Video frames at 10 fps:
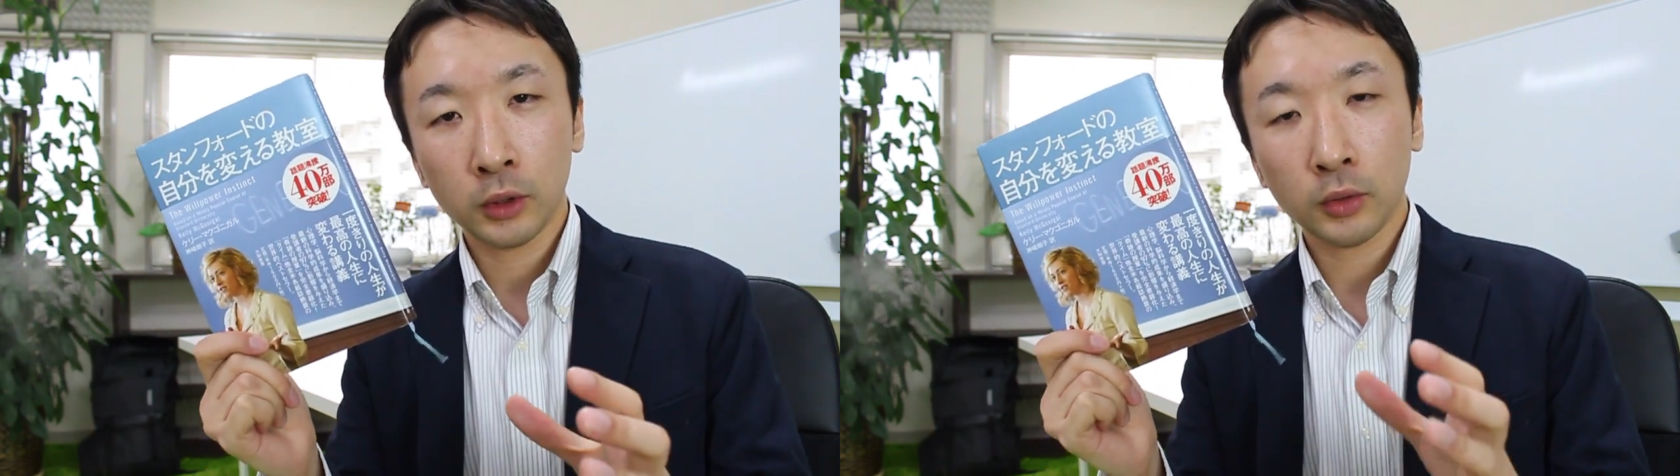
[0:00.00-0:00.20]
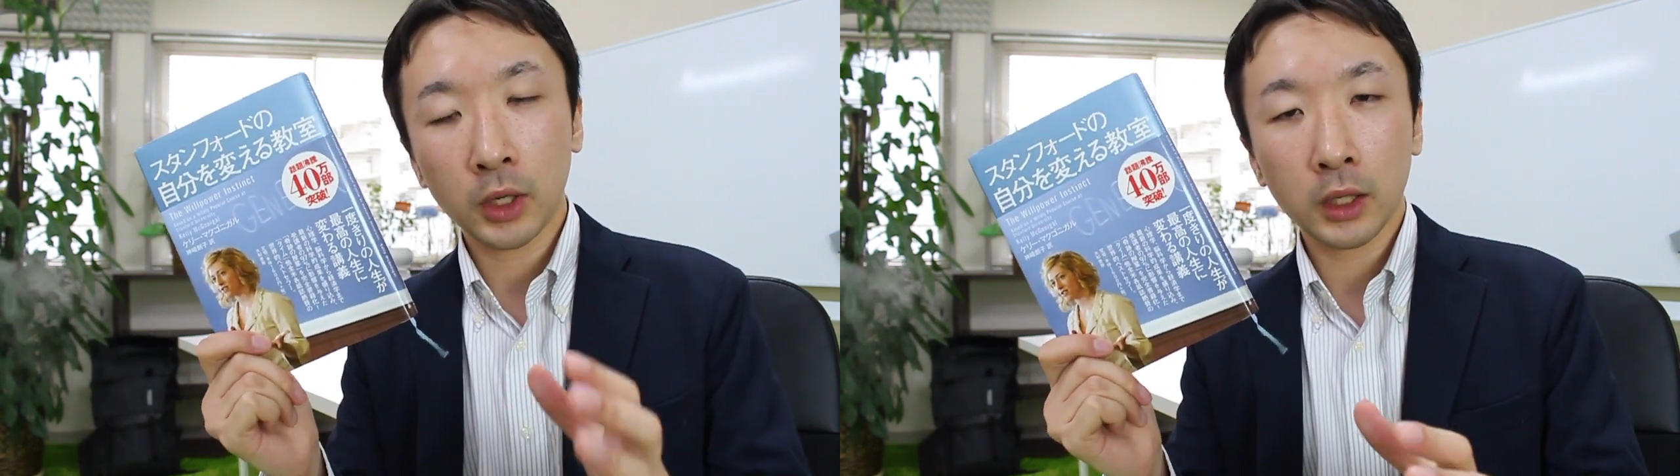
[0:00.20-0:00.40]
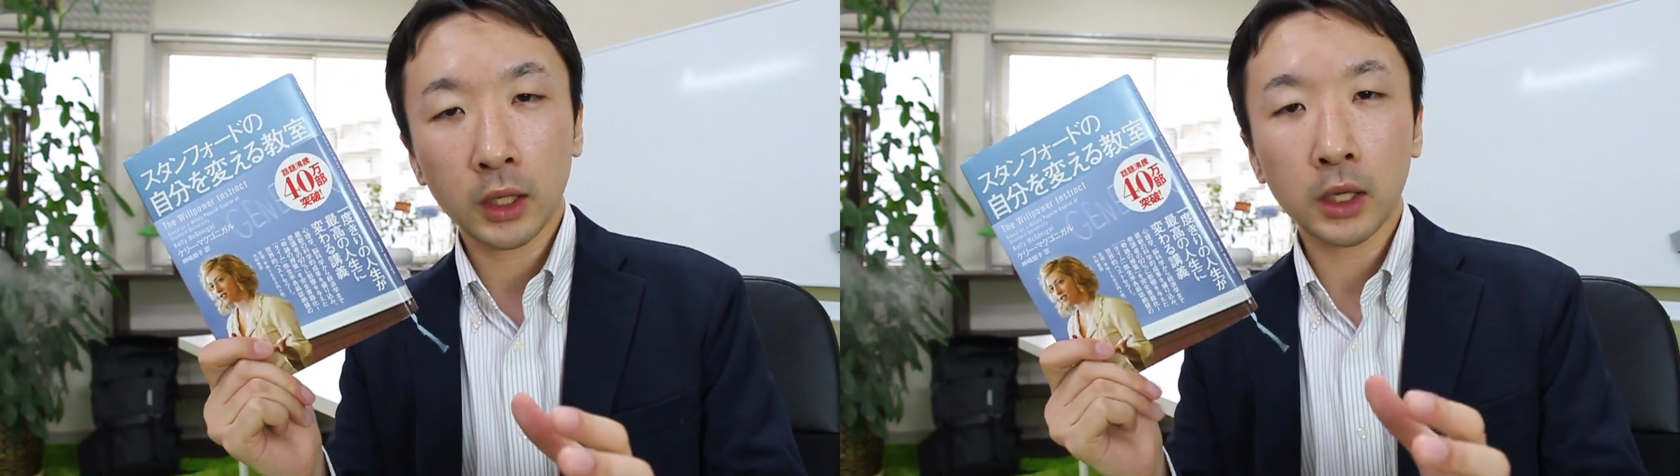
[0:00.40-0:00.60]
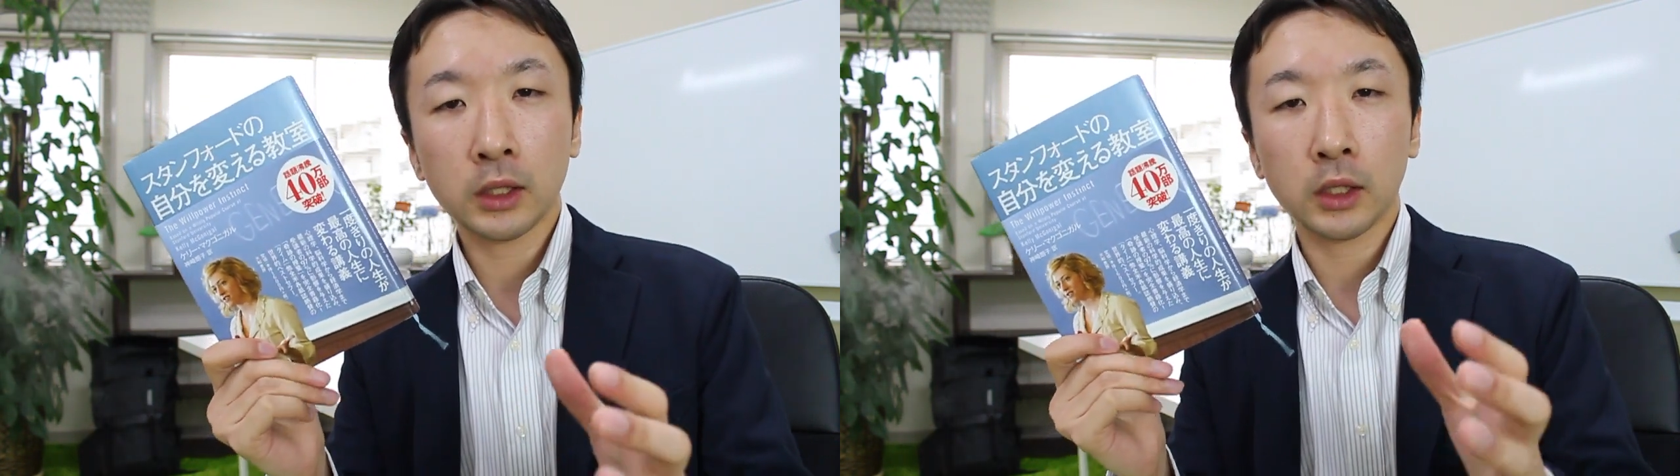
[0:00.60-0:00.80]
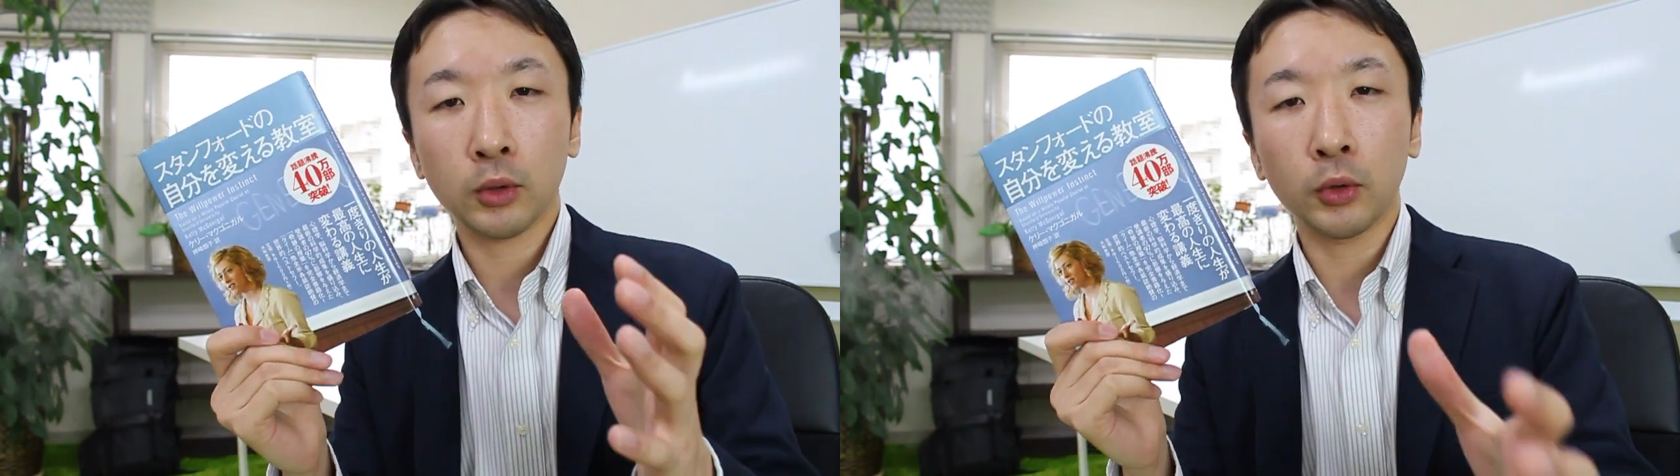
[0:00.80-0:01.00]
それに対
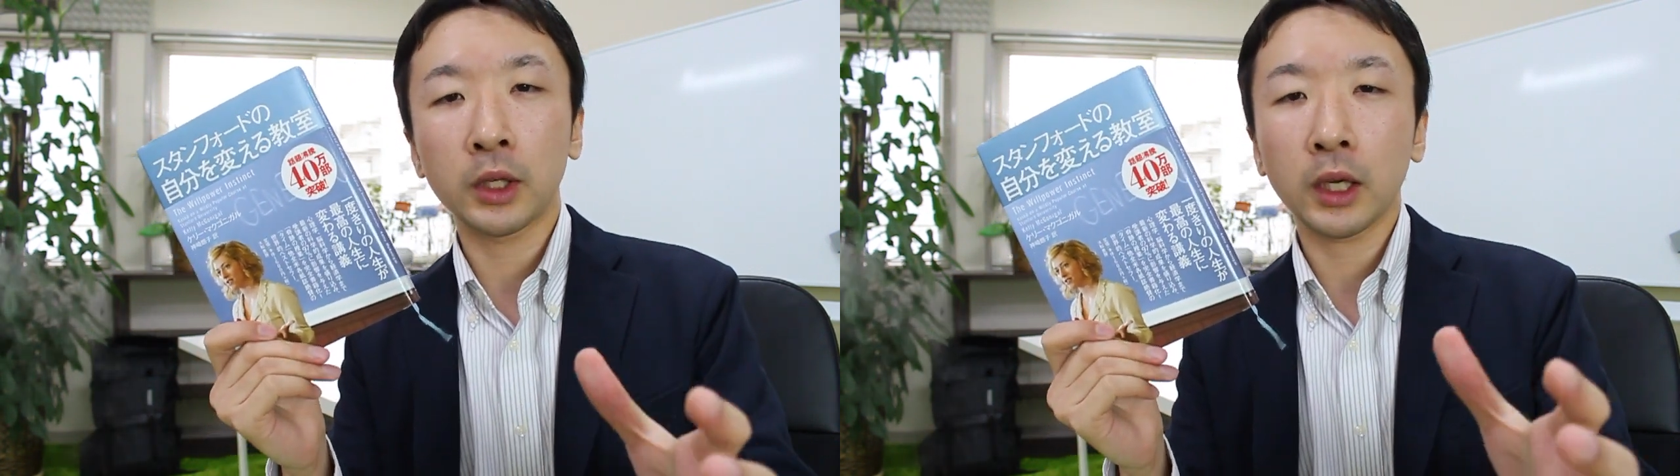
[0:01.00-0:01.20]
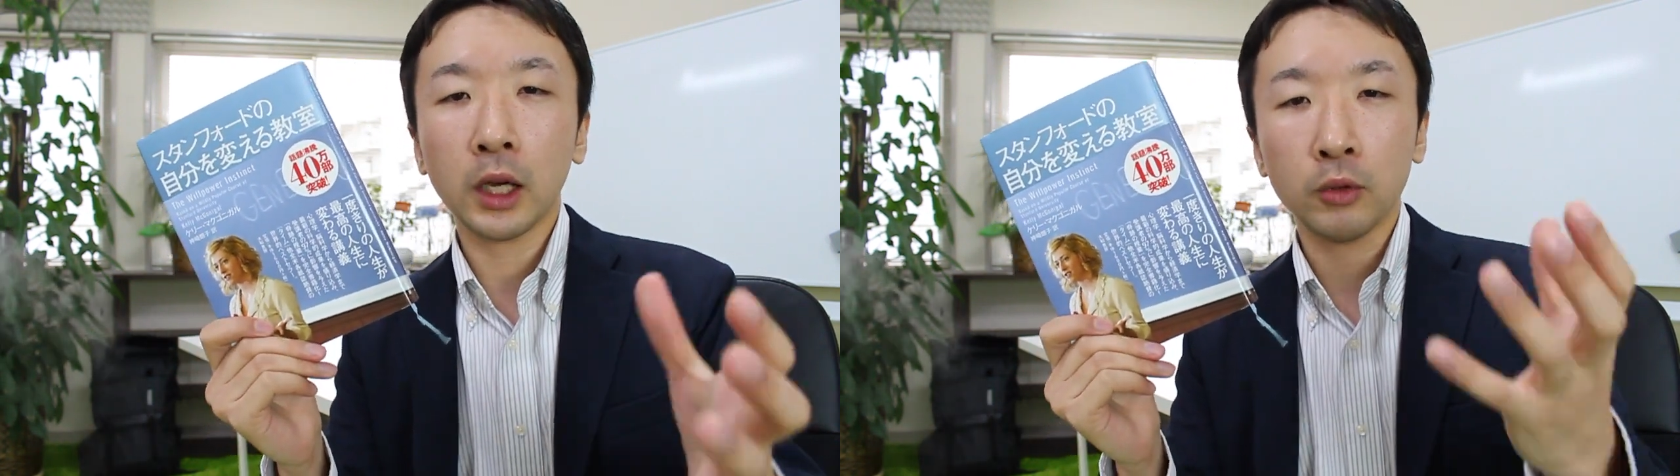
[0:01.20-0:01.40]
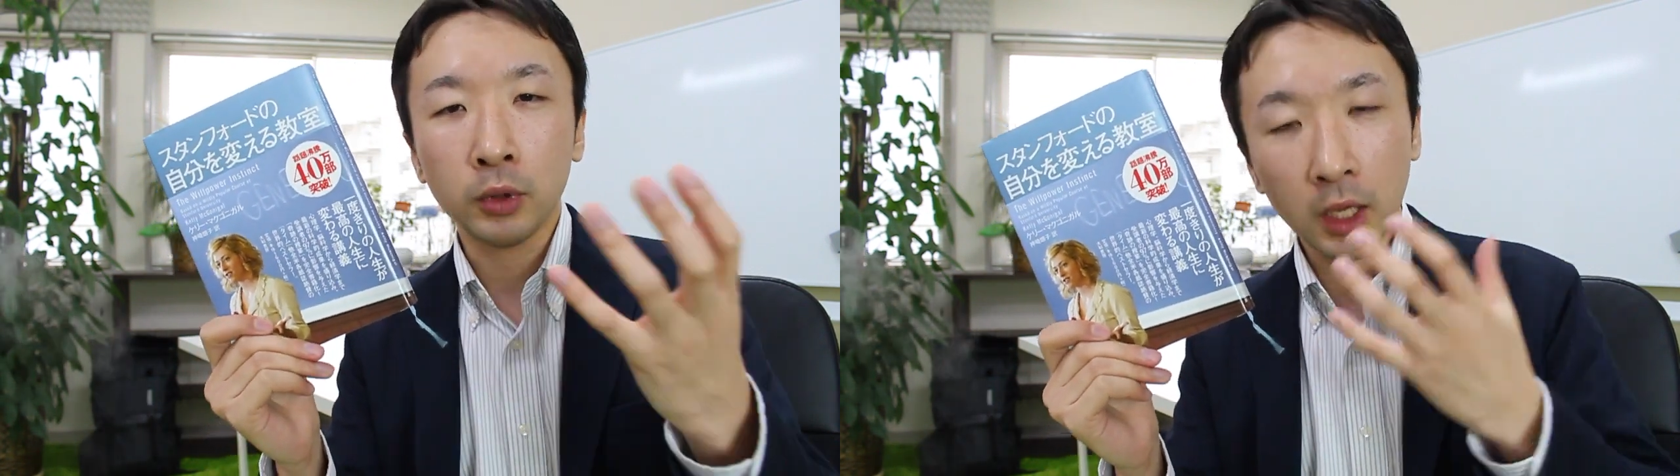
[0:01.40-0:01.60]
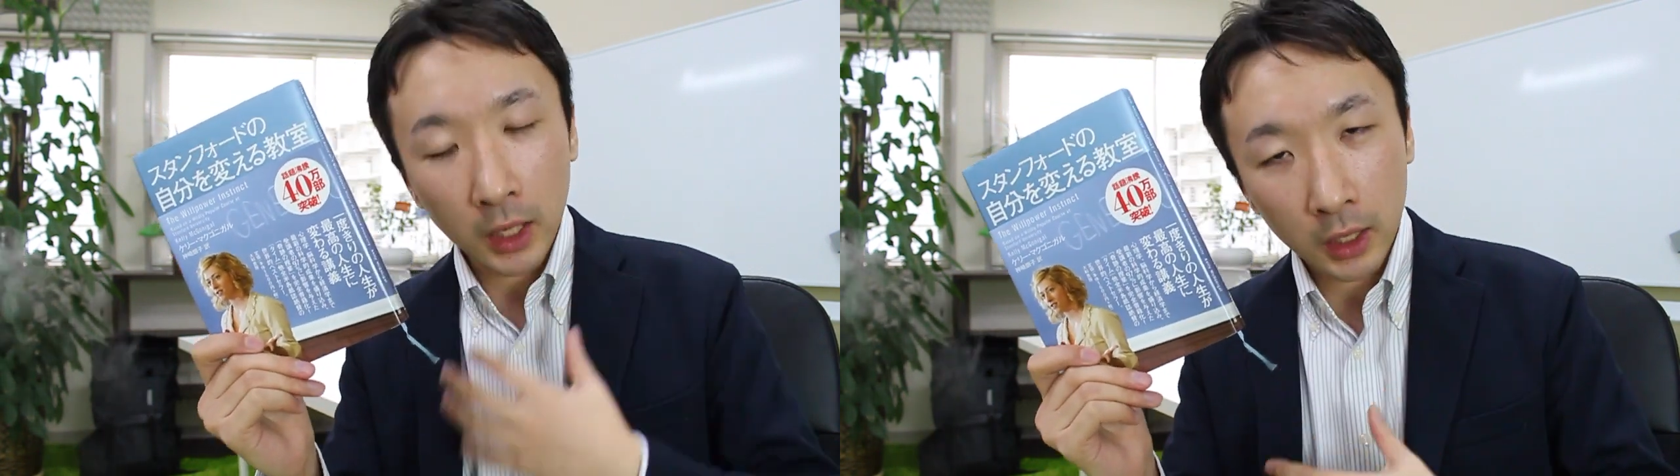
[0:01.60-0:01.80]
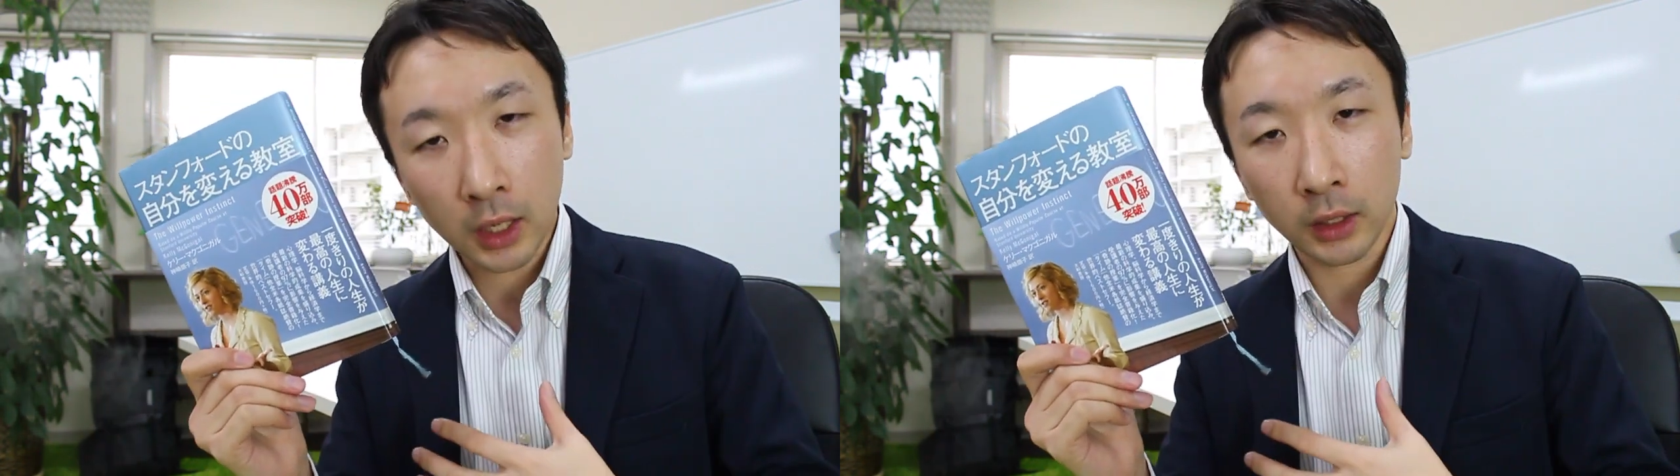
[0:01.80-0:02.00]
してそれを一回受
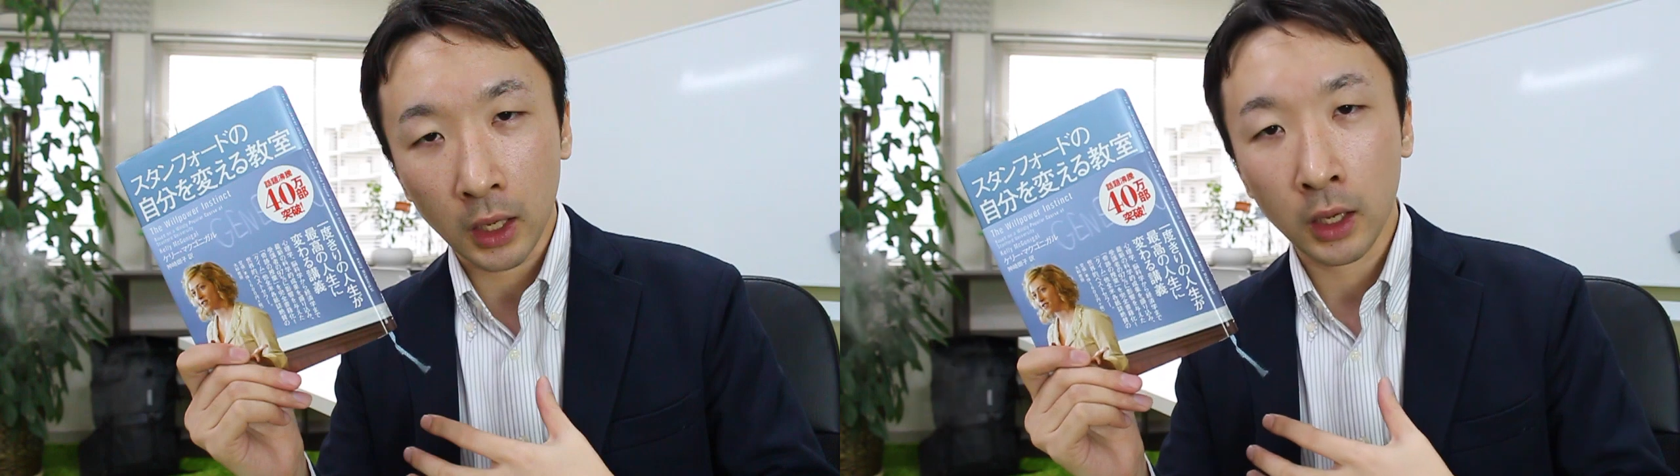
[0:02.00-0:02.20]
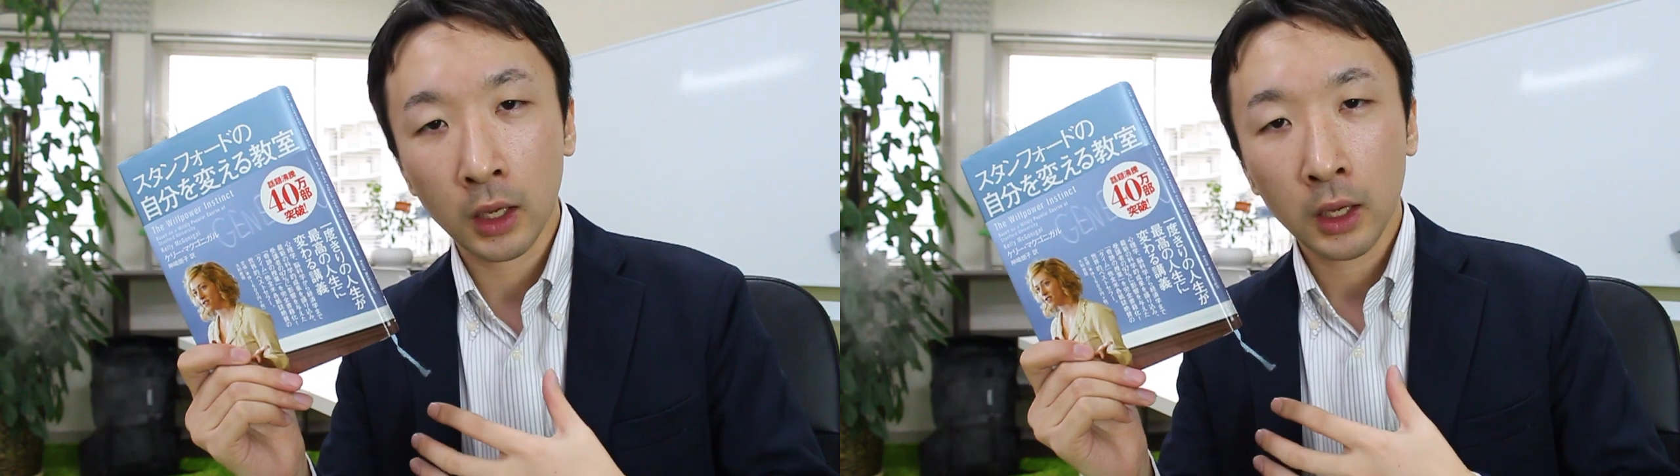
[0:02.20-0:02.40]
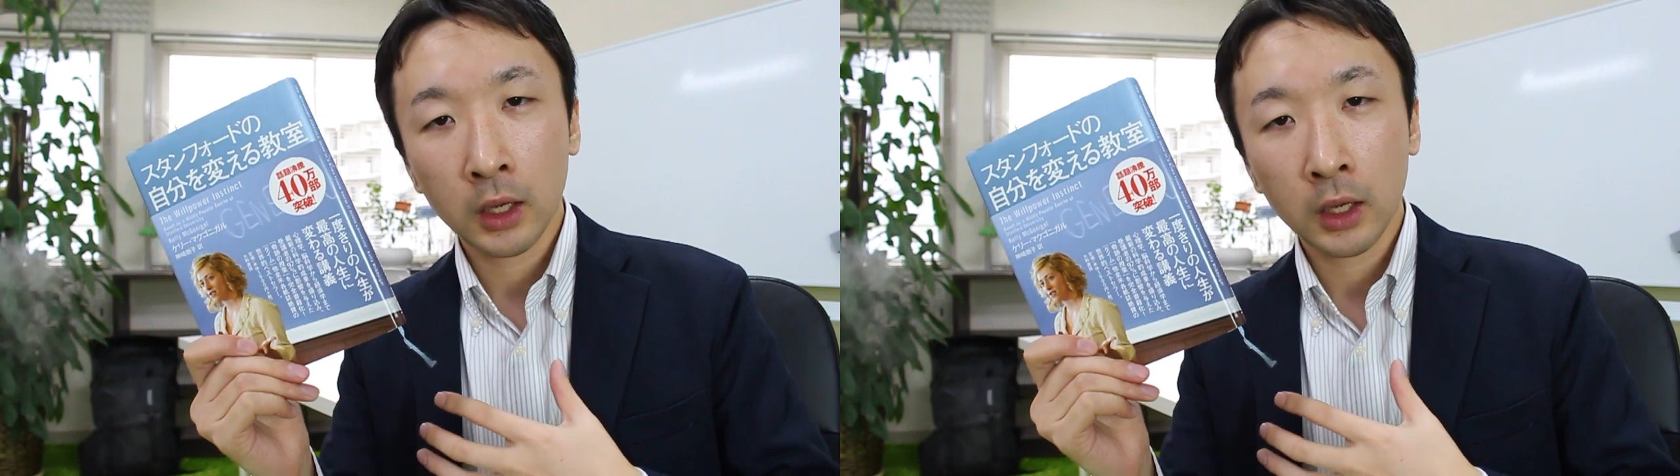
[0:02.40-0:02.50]
け入れて